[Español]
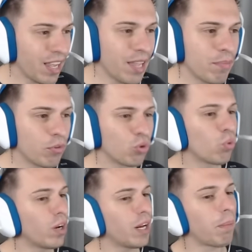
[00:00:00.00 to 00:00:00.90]
Hay
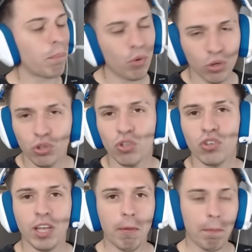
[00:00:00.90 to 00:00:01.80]
túneles por
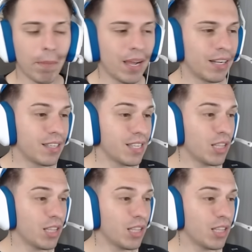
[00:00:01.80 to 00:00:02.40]
todas partes,